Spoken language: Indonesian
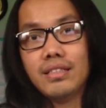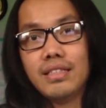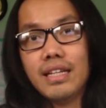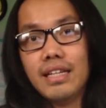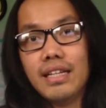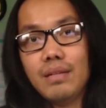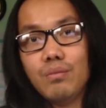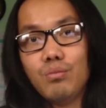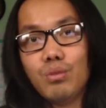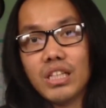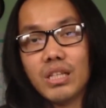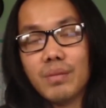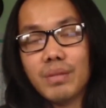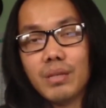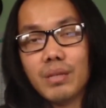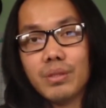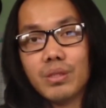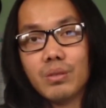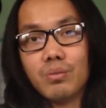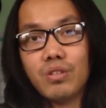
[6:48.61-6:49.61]
Jadi buat
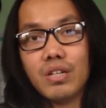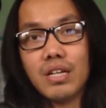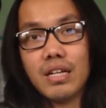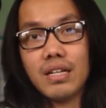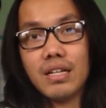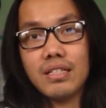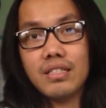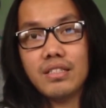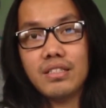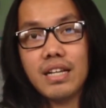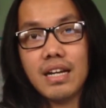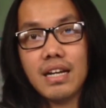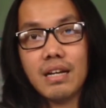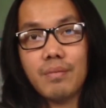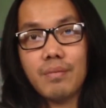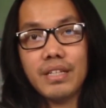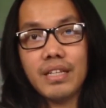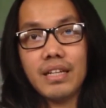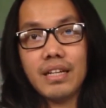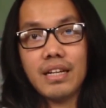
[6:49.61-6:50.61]
teman-teman semua
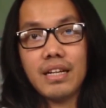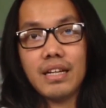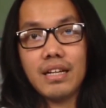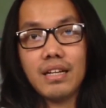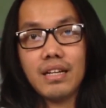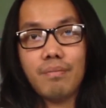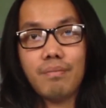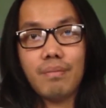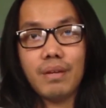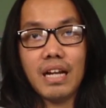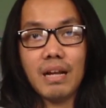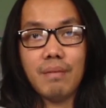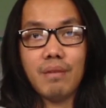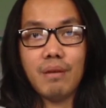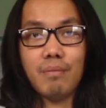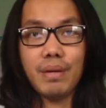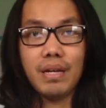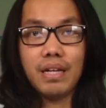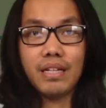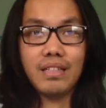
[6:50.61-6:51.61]
jangan menyerah meraih
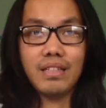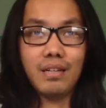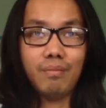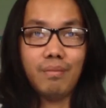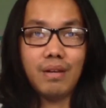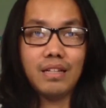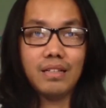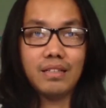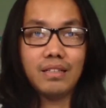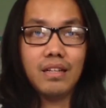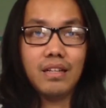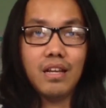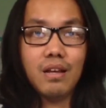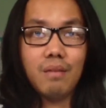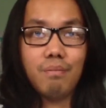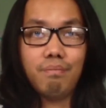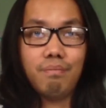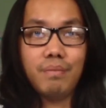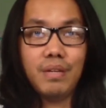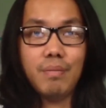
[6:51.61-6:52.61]
mimpi ke Jerman.
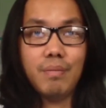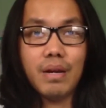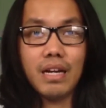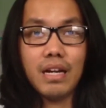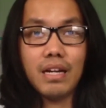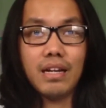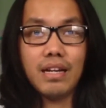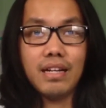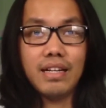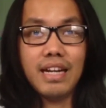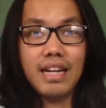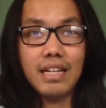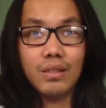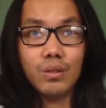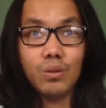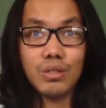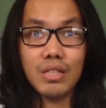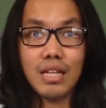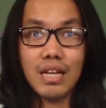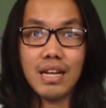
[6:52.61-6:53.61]
Di mana ada niat
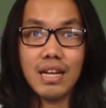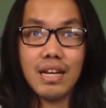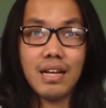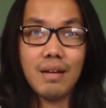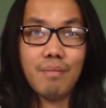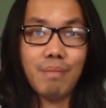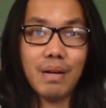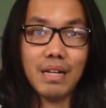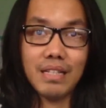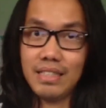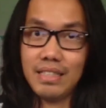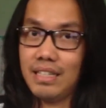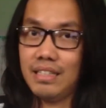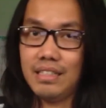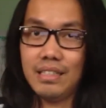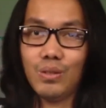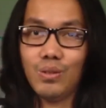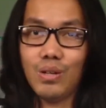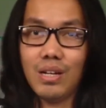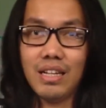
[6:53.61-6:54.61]
usaha, pasti di
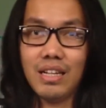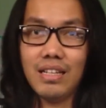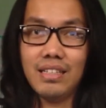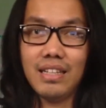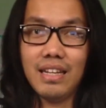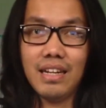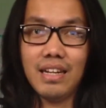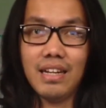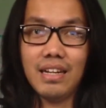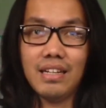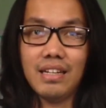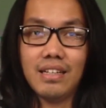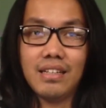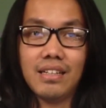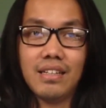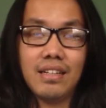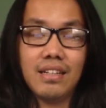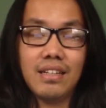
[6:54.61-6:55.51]
situ ada jalan.